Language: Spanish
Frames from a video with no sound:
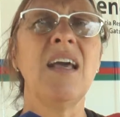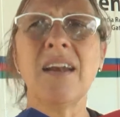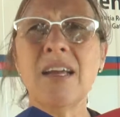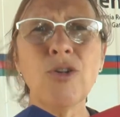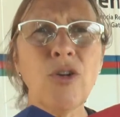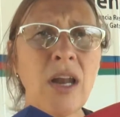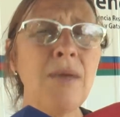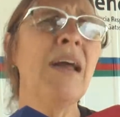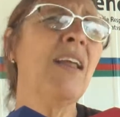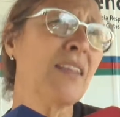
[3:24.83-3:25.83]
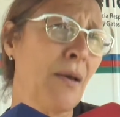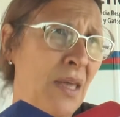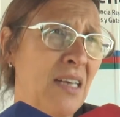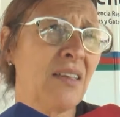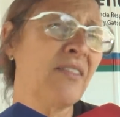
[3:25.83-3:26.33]
El resto de los animales
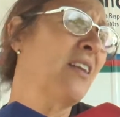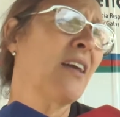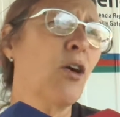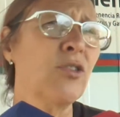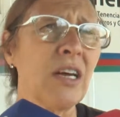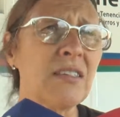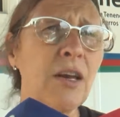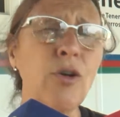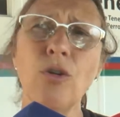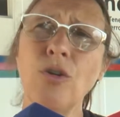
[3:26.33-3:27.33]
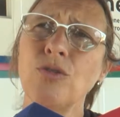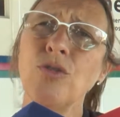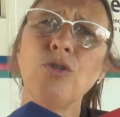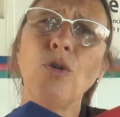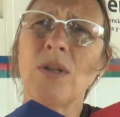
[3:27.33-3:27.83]
también se tienen que contactar con
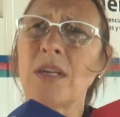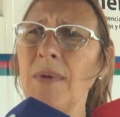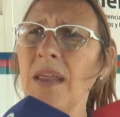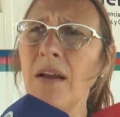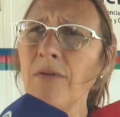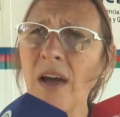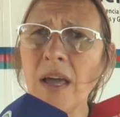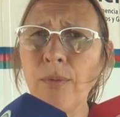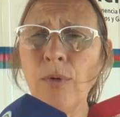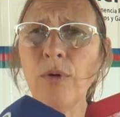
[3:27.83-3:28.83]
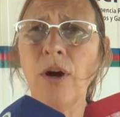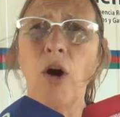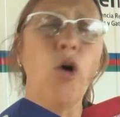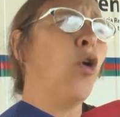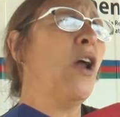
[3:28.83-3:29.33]
nosotros o a través del Facebook
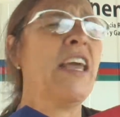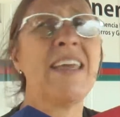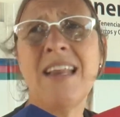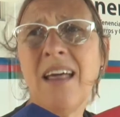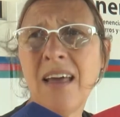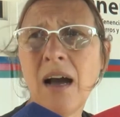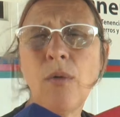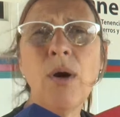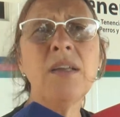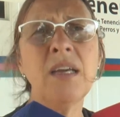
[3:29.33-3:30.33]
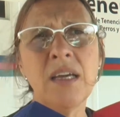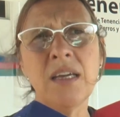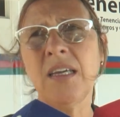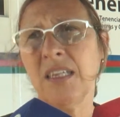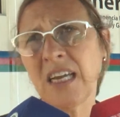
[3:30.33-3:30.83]
o en la esquina de agua
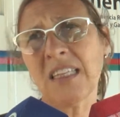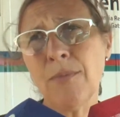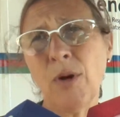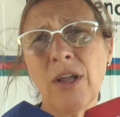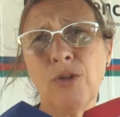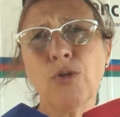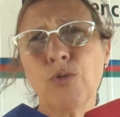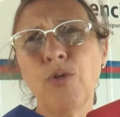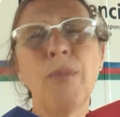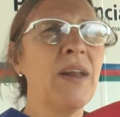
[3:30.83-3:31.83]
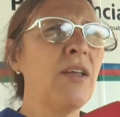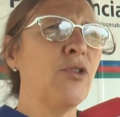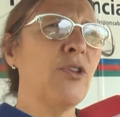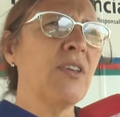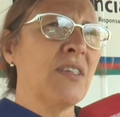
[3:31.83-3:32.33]
y ya estamos dando turnos para
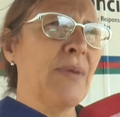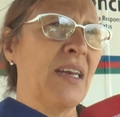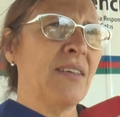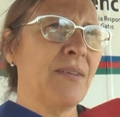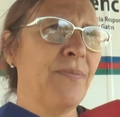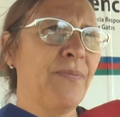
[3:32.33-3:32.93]
dentro de tres semanas.